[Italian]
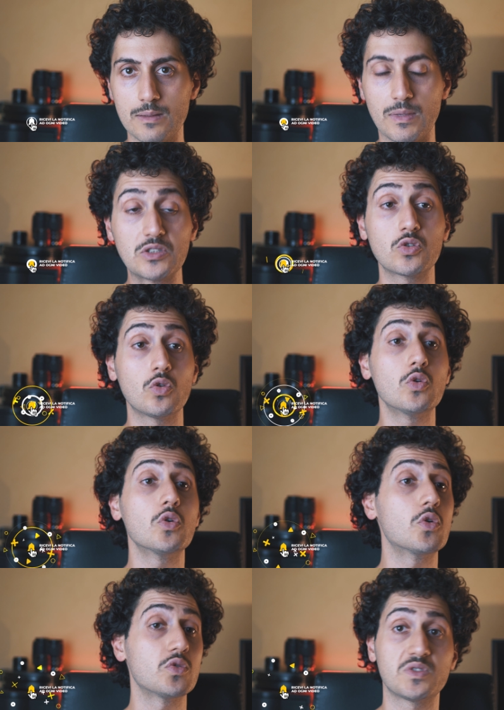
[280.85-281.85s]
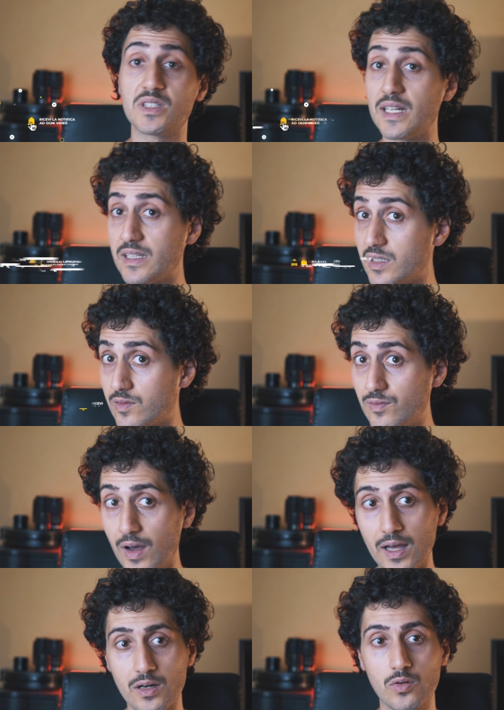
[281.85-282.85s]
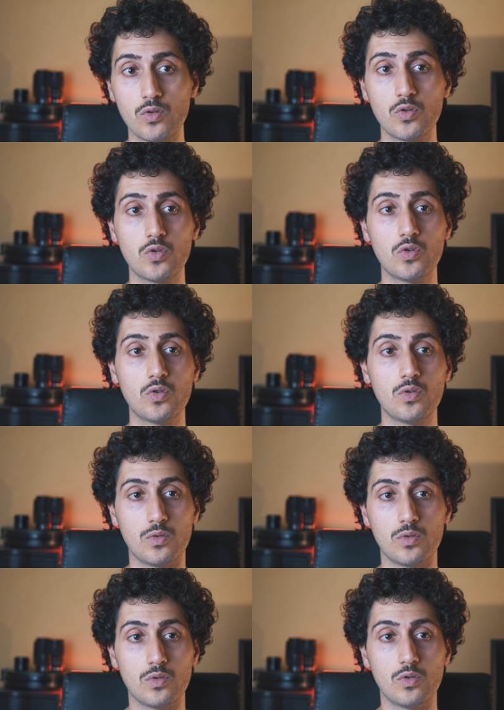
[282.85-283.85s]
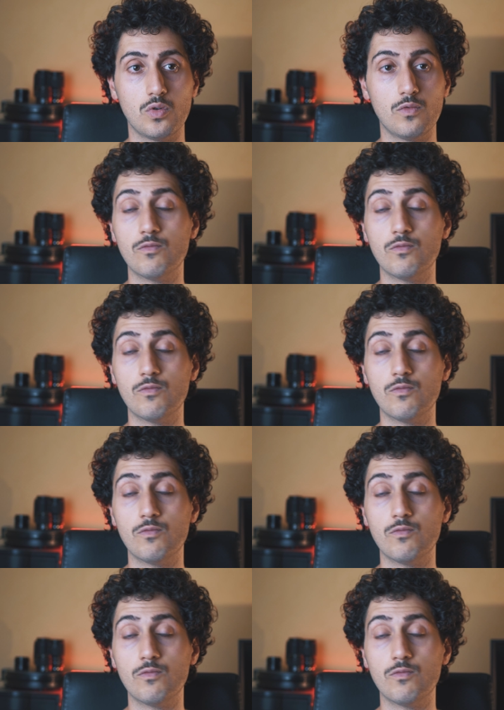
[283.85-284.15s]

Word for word: ma sono costretti a farlo,